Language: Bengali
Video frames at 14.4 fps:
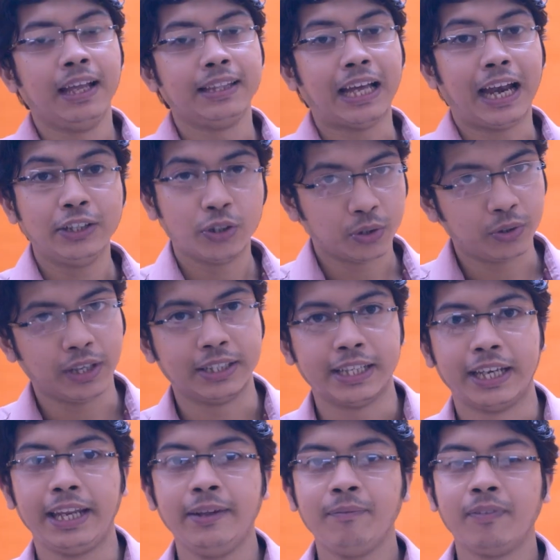তারা যতটা
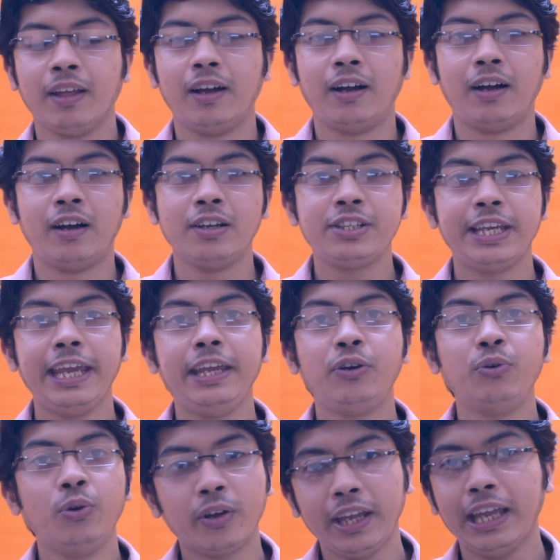জানে
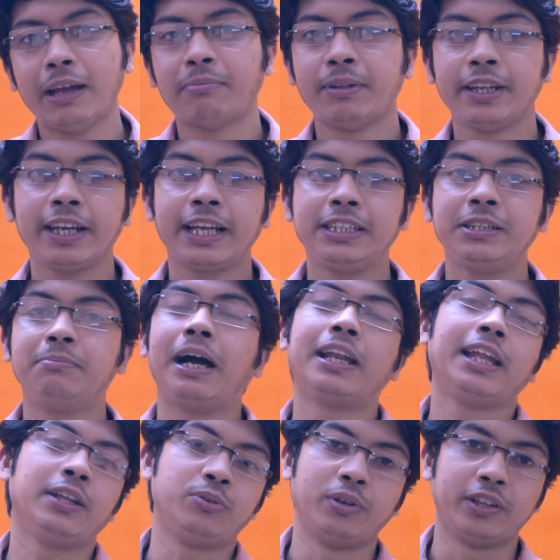সেইগুলোকেই আপনাদের কাছে
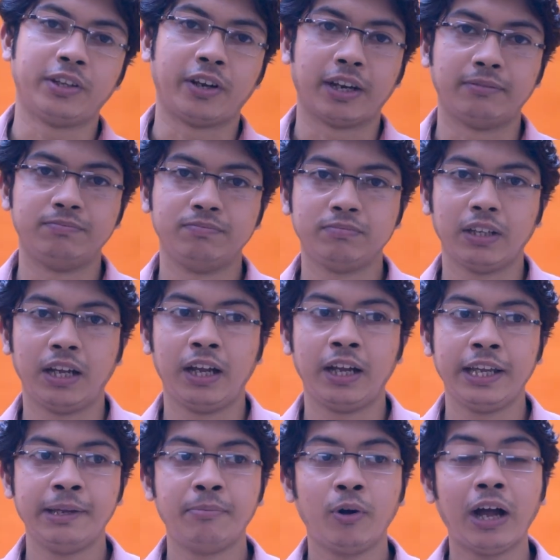বাংলায় তুলে ধরা
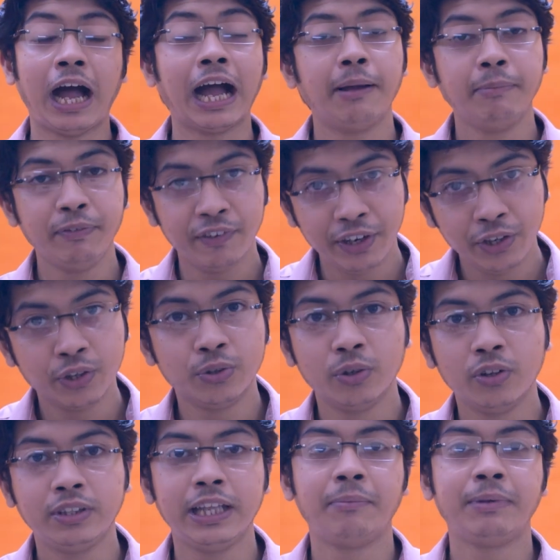এবং আগামী
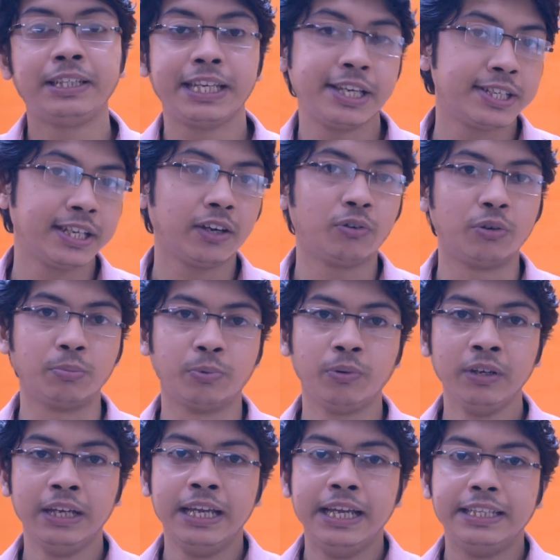ভিডিওগুলোতে আমরা চেষ্টা করব
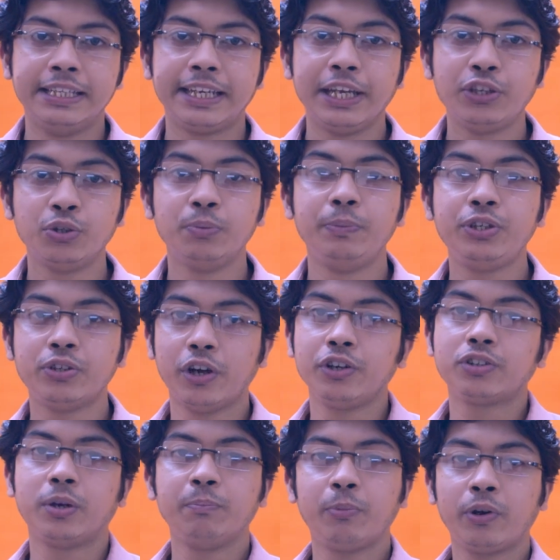যে কিছু
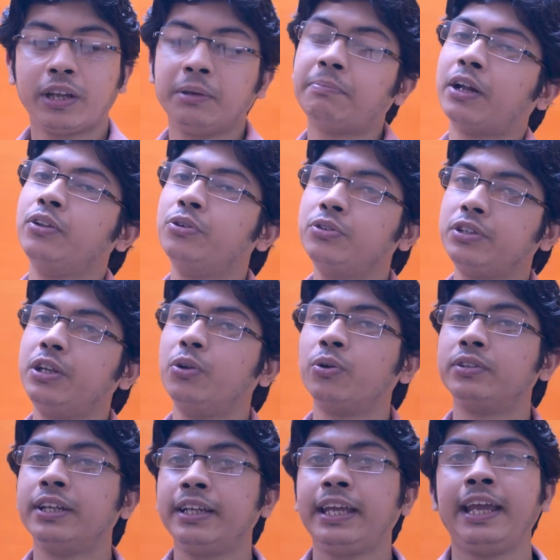বিষয় সম্পর্কে পারদর্শী
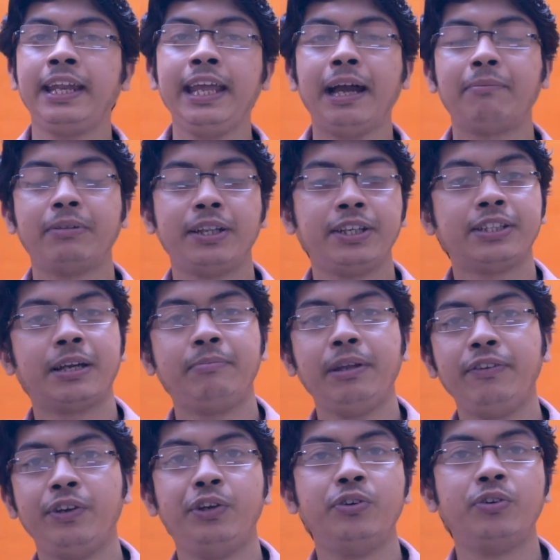লোকদেরকে এনে আপনাদের সামনে
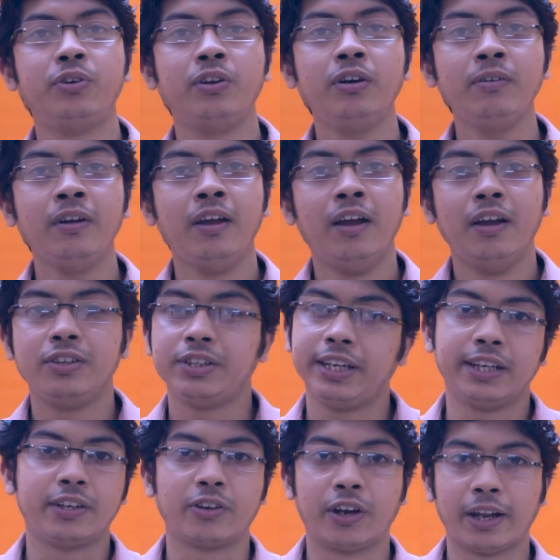এই ভিডিওগুলো
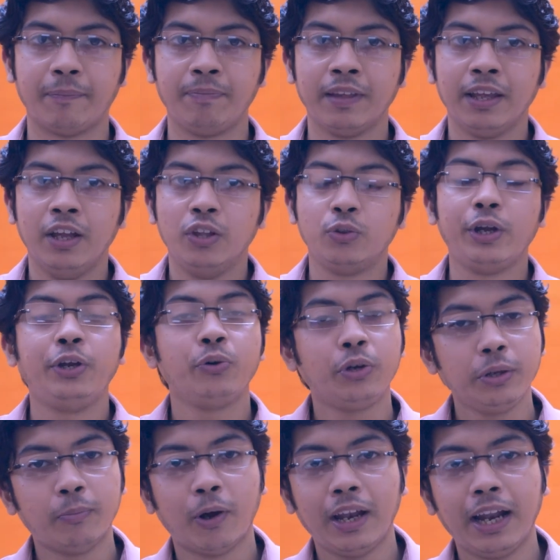শেয়ার করা তো
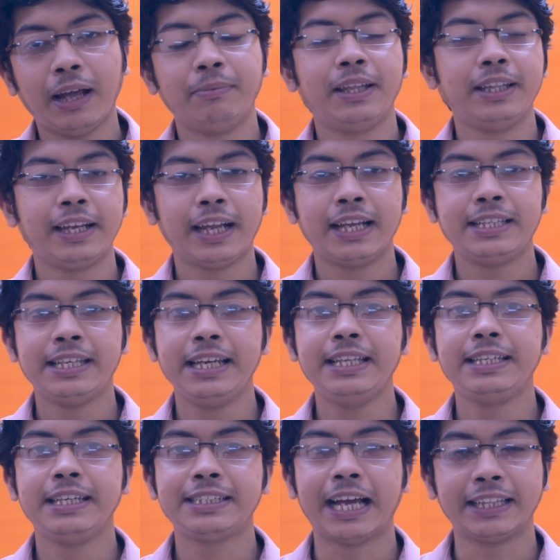এইটুকুই বলার আপনাদের কাছে
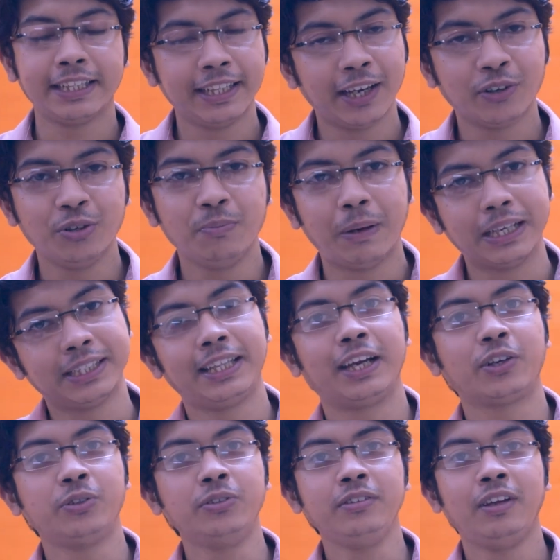যে সাথে থাকুন পাশে
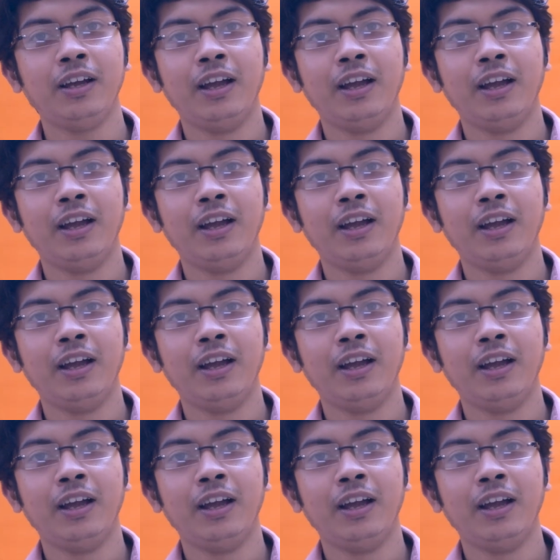থাকুন